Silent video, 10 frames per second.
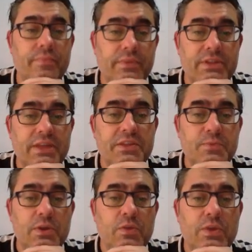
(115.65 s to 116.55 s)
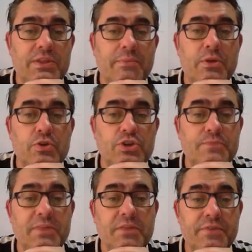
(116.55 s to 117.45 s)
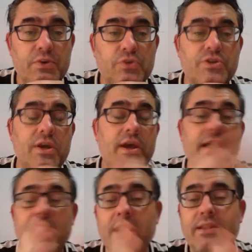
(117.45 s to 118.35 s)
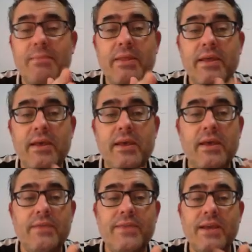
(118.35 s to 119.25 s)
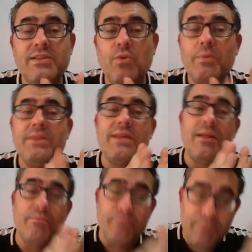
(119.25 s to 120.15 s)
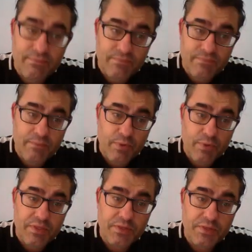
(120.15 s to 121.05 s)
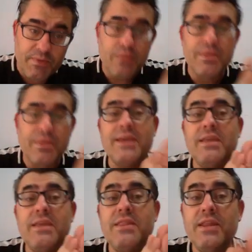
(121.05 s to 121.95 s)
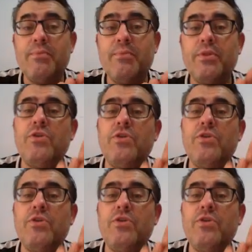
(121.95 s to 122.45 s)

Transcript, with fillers: estarán disponibles durante periodos específicos el tema de, que se aumenta 100% mm, de experiencia y 30% de